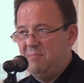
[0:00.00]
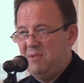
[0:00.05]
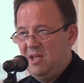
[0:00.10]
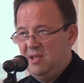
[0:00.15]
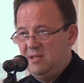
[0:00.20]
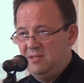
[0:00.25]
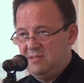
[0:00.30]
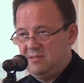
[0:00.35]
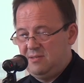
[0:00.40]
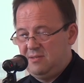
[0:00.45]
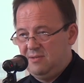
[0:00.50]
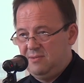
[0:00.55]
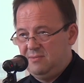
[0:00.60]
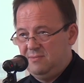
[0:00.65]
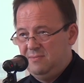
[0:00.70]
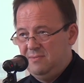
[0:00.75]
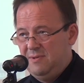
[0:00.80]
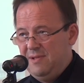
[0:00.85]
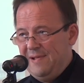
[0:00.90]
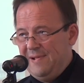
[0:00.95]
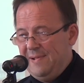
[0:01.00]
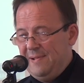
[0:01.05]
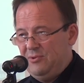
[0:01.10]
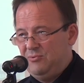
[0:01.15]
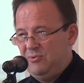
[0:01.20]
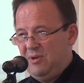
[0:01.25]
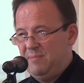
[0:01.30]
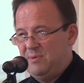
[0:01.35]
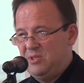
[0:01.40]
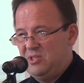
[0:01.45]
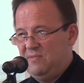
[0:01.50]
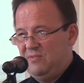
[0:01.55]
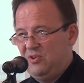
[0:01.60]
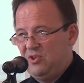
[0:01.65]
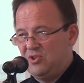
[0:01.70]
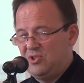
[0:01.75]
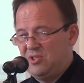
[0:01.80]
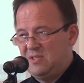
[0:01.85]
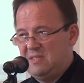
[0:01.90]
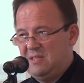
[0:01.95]
miejską, która będzie
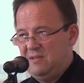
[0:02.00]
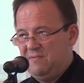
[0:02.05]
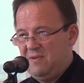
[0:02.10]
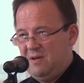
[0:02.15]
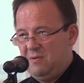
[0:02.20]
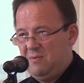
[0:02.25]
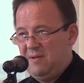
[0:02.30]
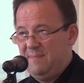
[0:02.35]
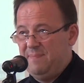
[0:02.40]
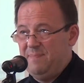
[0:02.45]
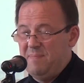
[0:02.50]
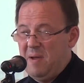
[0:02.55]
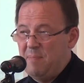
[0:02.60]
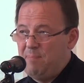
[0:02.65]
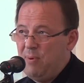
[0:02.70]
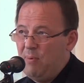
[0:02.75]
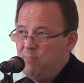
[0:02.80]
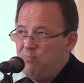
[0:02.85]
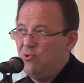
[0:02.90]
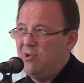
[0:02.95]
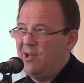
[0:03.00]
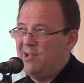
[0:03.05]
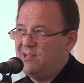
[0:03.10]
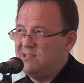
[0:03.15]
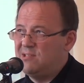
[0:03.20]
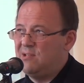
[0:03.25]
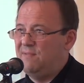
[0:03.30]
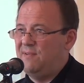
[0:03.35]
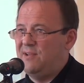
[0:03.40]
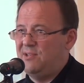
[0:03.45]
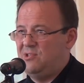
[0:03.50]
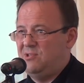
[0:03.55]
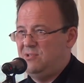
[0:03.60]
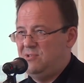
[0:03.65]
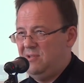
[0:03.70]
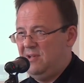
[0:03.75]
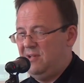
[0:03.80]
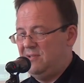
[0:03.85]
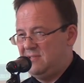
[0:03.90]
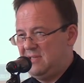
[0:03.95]
wykorzystywała, ma
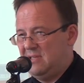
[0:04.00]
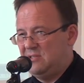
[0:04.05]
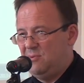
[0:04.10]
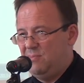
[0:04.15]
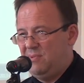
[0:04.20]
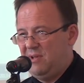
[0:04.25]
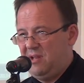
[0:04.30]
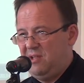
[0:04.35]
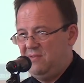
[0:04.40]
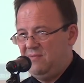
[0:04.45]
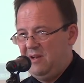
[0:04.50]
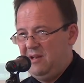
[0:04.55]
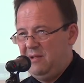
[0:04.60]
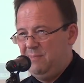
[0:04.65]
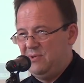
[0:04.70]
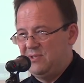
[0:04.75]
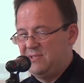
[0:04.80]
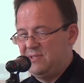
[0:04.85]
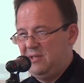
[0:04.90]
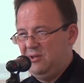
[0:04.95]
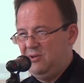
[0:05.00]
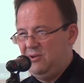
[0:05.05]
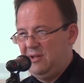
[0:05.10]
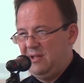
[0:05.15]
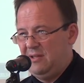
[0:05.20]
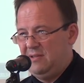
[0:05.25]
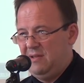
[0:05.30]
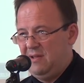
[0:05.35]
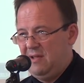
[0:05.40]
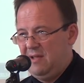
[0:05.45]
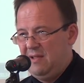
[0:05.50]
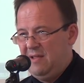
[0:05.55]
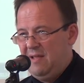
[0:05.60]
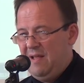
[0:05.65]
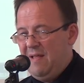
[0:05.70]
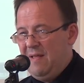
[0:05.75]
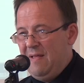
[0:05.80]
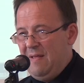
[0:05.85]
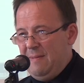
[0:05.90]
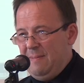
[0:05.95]
popularyzować zasoby archiwalne Polskiego Radia,
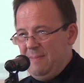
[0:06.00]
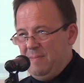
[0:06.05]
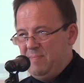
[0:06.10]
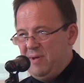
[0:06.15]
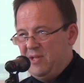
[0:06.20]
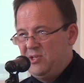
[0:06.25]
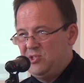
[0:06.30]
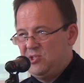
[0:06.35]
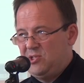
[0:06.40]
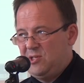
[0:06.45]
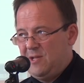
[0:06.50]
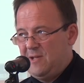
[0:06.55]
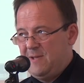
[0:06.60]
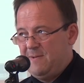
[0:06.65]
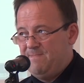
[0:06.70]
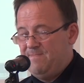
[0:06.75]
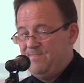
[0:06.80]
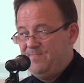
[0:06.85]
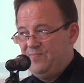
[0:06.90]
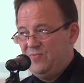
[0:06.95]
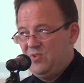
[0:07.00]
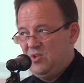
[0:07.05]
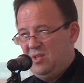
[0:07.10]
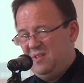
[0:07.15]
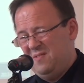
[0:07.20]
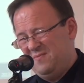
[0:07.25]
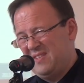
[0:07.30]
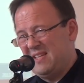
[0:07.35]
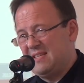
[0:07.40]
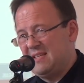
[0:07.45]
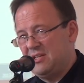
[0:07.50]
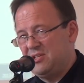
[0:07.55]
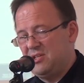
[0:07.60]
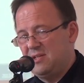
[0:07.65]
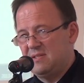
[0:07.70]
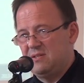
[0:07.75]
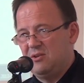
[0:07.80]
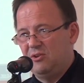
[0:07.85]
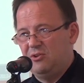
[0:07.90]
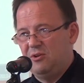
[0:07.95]
będzie, w zasadzie
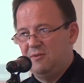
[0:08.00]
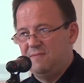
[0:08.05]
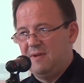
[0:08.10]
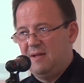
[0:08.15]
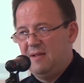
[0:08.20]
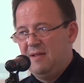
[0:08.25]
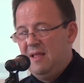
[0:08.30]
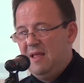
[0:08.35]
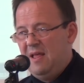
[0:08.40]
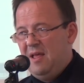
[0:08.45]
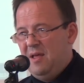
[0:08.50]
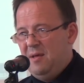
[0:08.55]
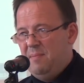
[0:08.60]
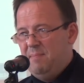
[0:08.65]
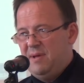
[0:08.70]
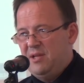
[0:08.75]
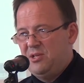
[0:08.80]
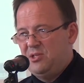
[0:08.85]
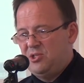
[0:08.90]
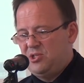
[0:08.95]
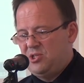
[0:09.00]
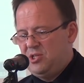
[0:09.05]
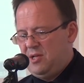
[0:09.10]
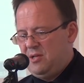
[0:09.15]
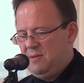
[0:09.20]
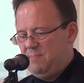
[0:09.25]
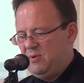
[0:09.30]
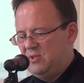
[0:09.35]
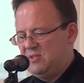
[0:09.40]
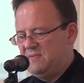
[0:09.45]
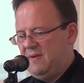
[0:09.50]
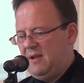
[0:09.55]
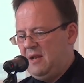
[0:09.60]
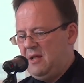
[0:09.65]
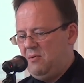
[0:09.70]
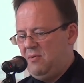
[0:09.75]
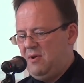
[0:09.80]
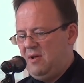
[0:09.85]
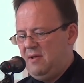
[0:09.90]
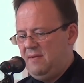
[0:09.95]
jest gotowa, będzie
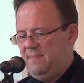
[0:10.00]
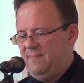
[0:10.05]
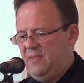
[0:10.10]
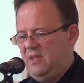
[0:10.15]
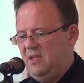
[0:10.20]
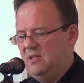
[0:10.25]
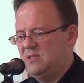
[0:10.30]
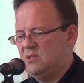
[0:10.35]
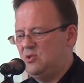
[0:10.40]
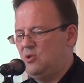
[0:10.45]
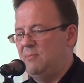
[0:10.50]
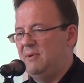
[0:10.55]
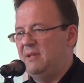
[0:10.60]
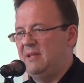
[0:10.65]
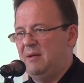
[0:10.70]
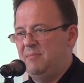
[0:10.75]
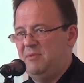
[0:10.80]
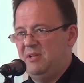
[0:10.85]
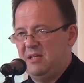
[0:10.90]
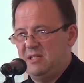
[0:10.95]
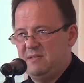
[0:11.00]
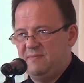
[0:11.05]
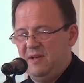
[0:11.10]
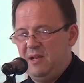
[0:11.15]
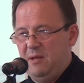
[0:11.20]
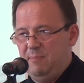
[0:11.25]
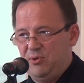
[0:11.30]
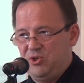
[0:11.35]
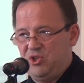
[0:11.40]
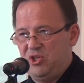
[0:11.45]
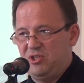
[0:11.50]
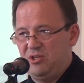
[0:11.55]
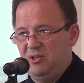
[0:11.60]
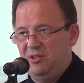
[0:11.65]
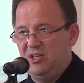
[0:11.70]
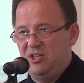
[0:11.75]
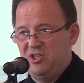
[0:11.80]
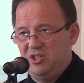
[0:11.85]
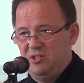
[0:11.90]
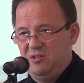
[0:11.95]
pozwalała instrumentami tak zwanej
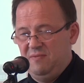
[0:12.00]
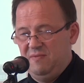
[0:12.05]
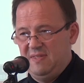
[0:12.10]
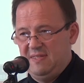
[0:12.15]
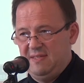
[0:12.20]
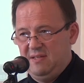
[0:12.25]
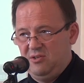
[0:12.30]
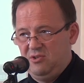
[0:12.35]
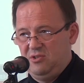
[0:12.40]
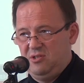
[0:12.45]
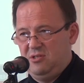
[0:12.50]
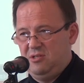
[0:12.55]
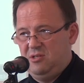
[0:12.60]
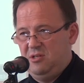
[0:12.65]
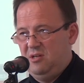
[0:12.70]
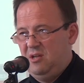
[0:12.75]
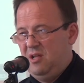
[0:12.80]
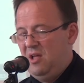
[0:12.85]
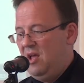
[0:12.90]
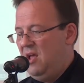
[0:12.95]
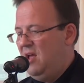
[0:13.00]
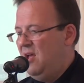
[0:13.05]
poszerzonej rzeczywistości